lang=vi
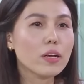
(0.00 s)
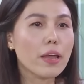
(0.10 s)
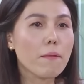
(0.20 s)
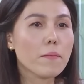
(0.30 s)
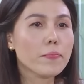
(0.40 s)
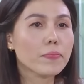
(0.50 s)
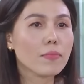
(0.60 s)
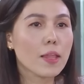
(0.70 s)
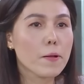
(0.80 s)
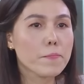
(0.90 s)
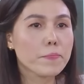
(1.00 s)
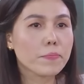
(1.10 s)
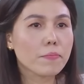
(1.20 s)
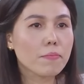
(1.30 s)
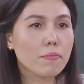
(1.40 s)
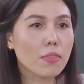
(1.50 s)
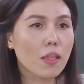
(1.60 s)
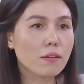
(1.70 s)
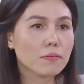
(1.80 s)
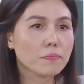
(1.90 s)
dầu khí thì dầu uh, cao
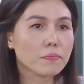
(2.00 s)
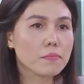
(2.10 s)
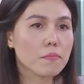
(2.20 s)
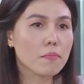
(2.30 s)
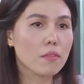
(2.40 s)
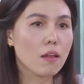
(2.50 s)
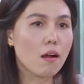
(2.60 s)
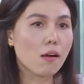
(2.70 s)
su thì khám đâu rồi?